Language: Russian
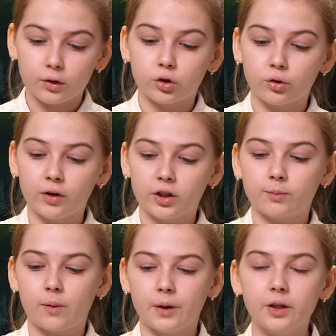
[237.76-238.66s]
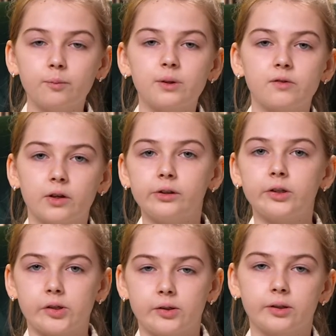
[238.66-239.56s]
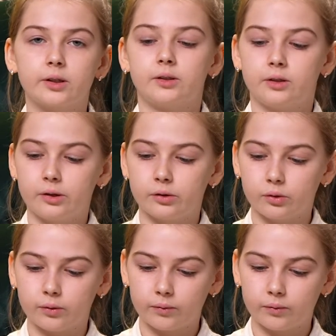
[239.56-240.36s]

Но в этот момент позвонила соседка снизу